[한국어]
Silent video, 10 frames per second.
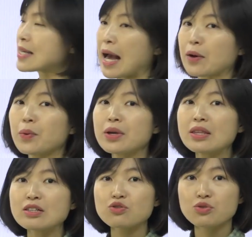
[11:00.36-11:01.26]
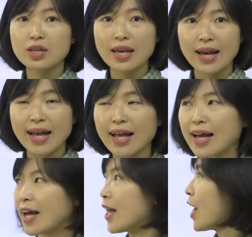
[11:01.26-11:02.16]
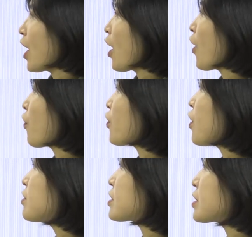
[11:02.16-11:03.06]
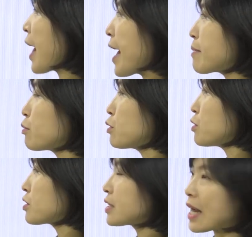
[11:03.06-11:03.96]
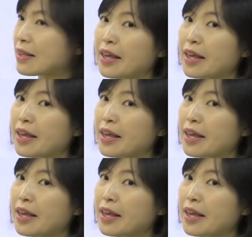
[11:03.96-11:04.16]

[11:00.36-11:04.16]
자고 있는 중이야. Under the table. 자,